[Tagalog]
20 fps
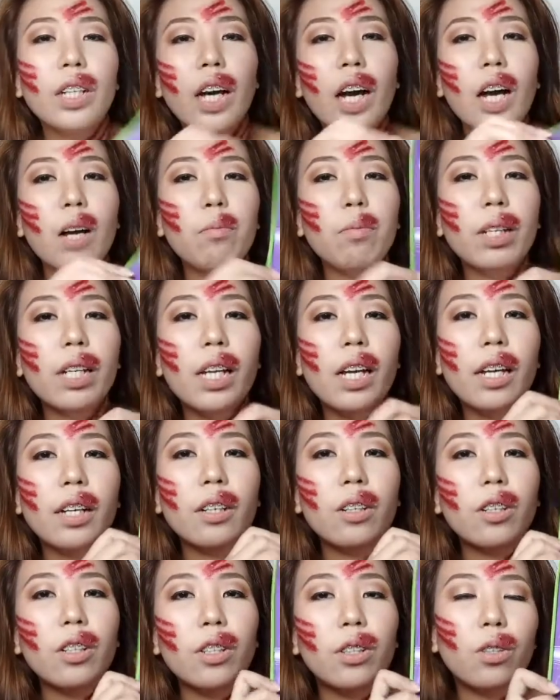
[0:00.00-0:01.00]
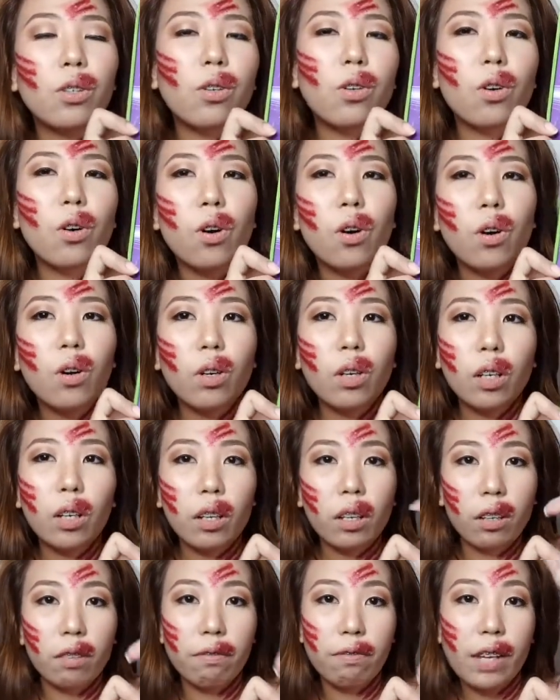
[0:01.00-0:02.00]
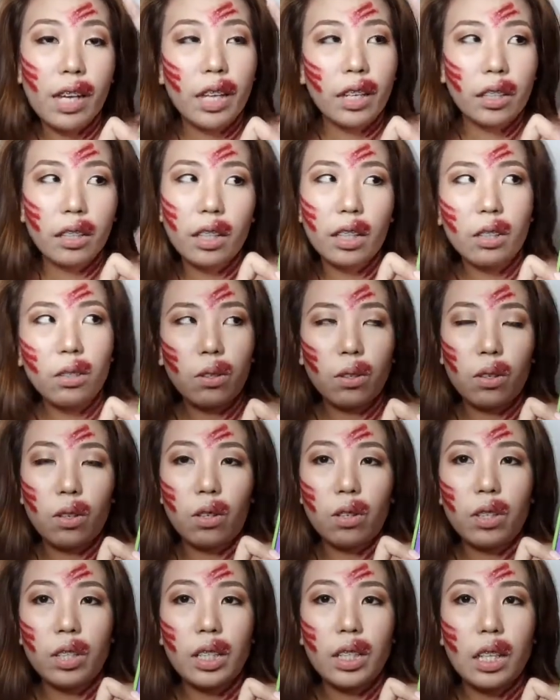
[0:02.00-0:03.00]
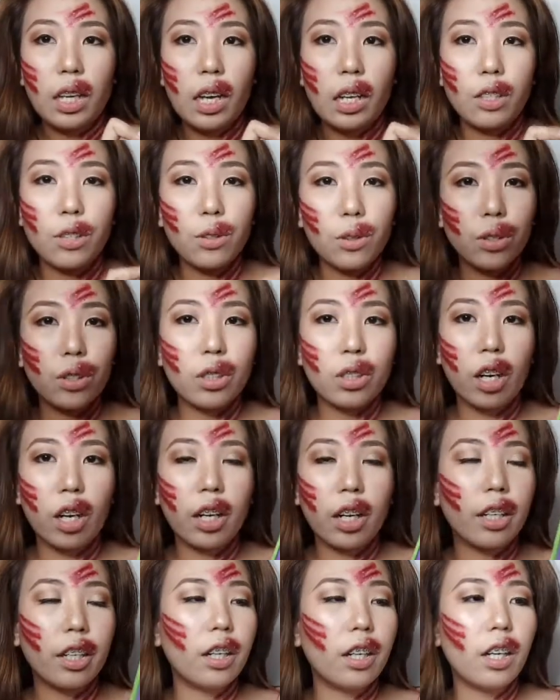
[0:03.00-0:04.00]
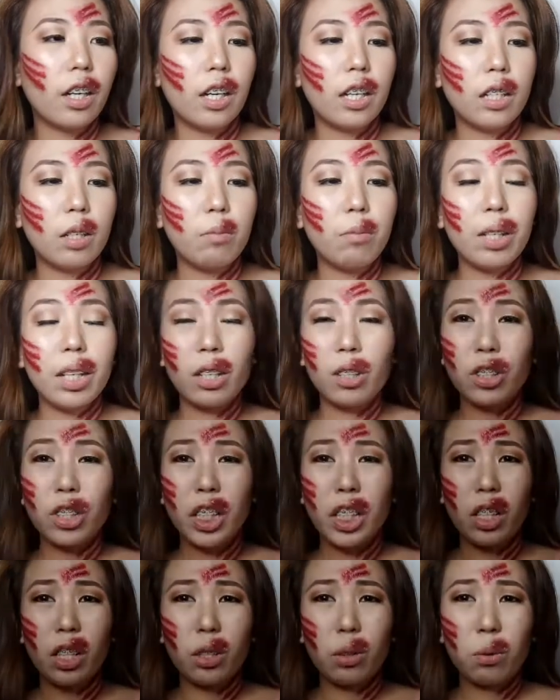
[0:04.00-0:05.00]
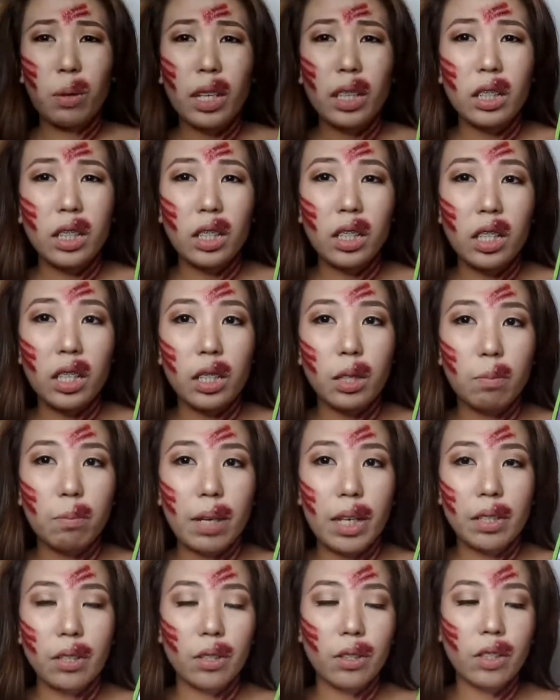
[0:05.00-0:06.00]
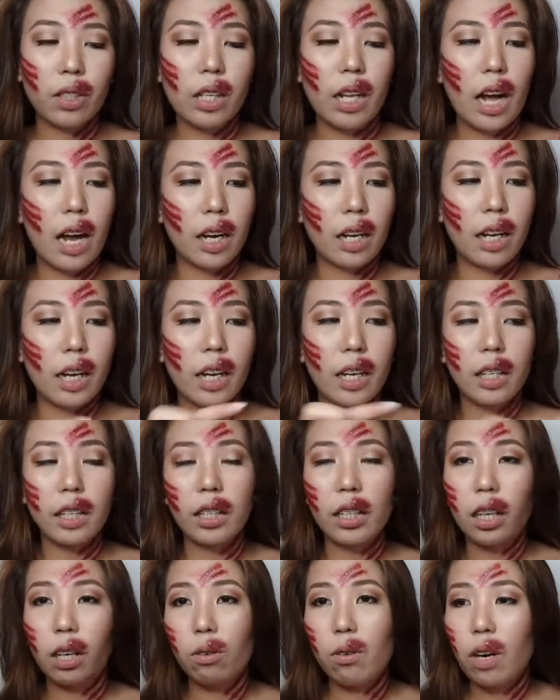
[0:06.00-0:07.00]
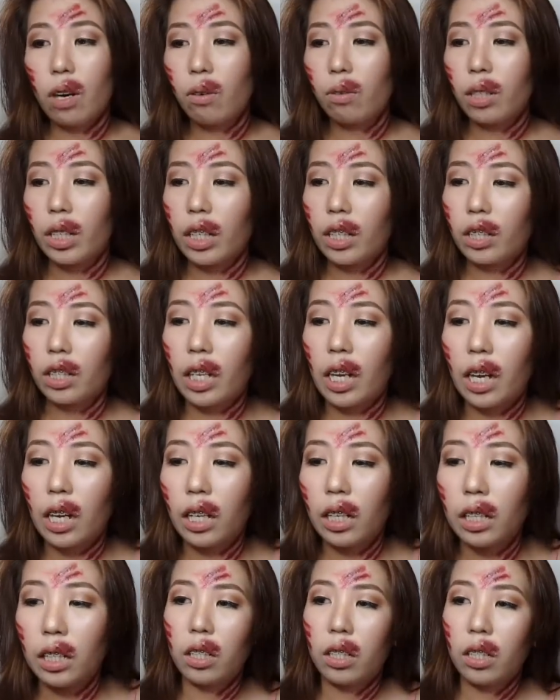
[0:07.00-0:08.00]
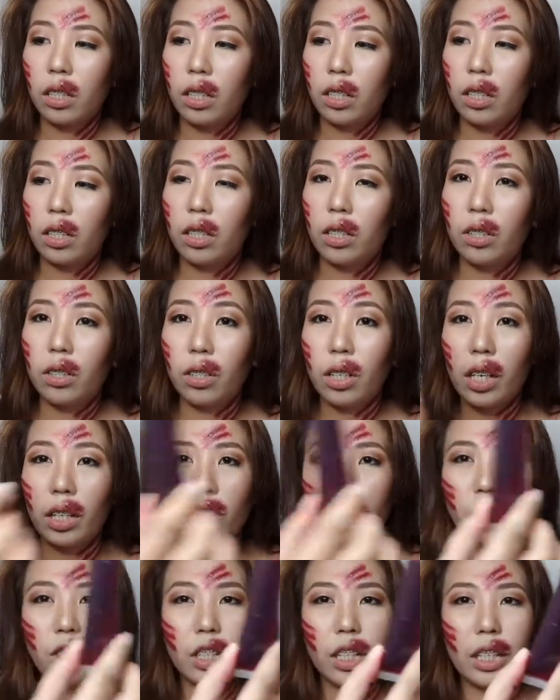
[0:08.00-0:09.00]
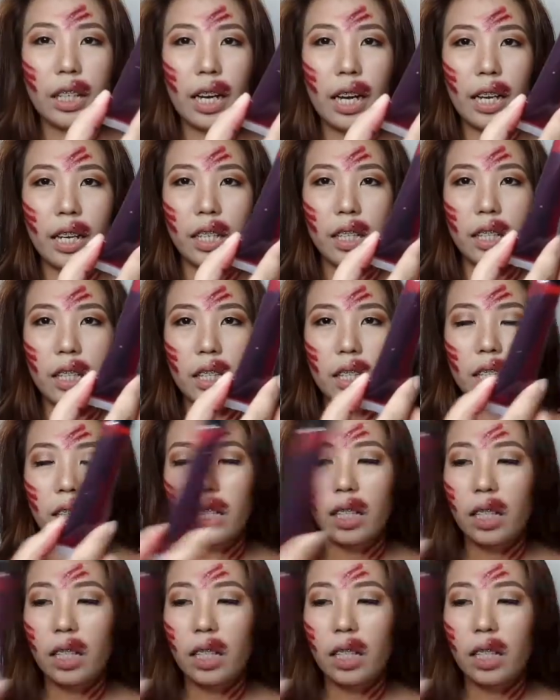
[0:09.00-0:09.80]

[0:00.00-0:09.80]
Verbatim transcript: And nakabili ko nung fake na dugo sa New Star. Nabili ko siya ng 26 pesos lang. And nakuha ko na siya. So, eto siya guys.